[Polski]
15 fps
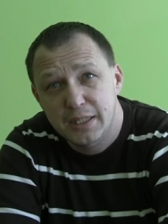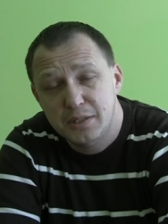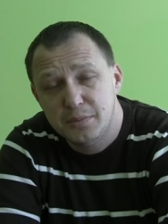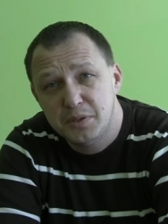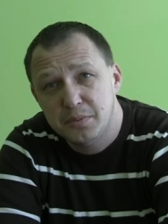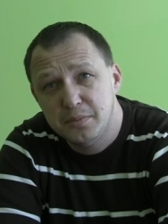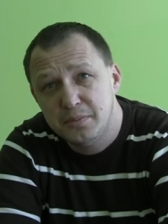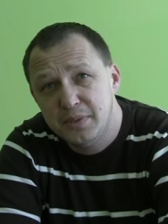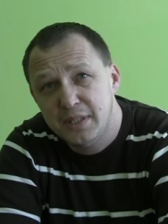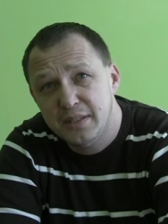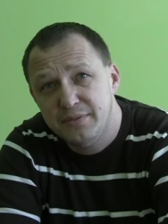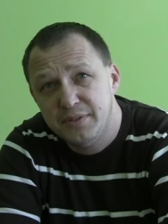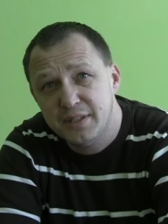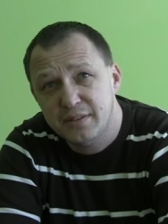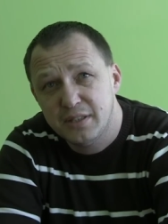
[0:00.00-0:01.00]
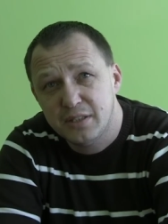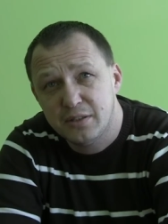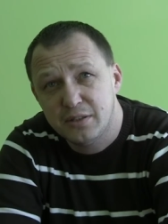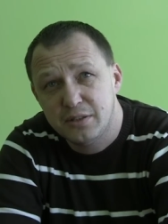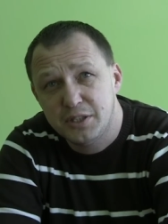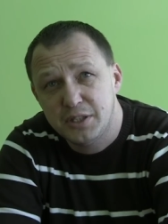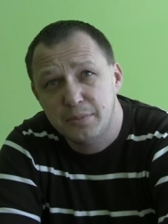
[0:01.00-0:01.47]
żebyśmy mieli więcej
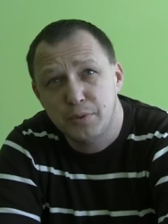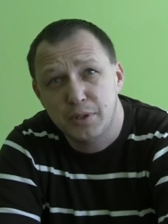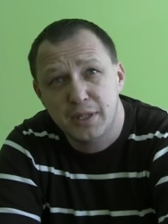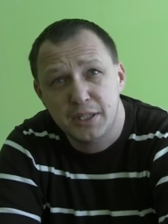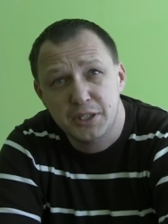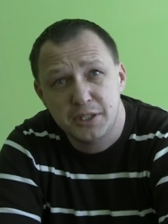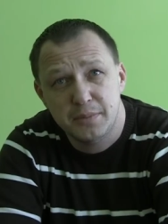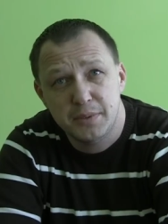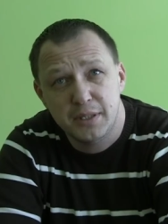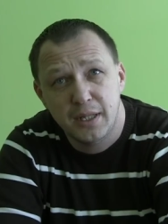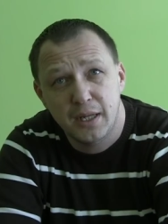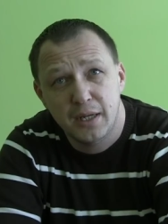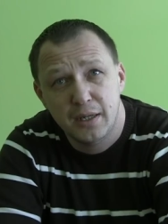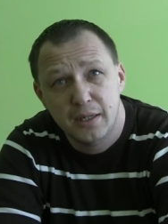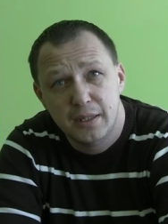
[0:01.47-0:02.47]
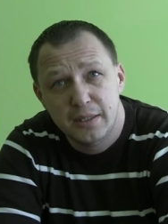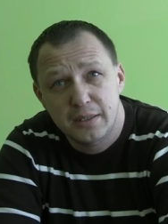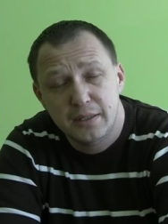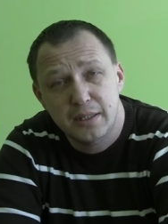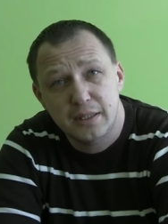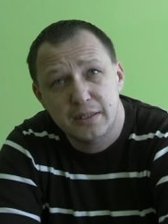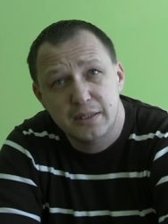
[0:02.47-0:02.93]
ciepła dla siebie, dla,
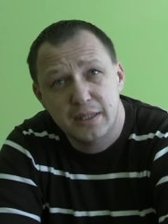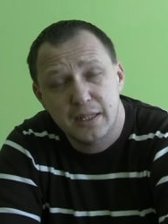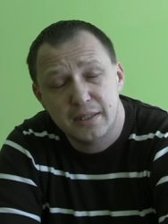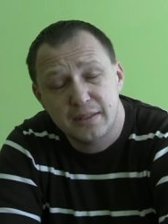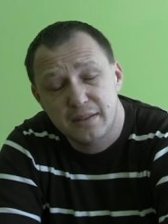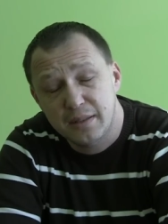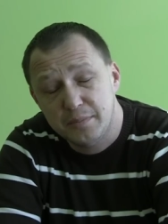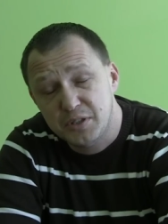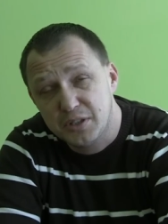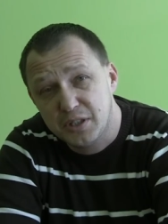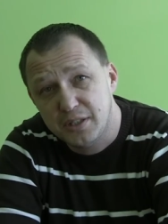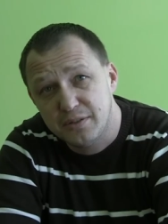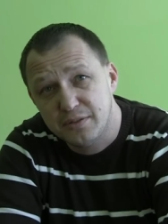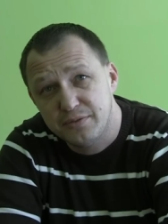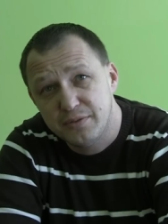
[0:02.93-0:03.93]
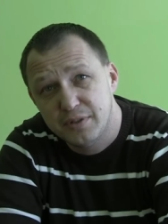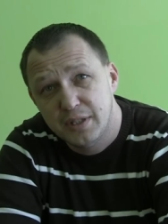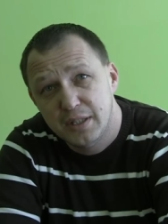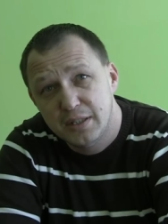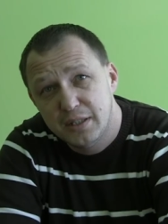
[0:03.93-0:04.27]
dla, dla nas, dla mieszkańców.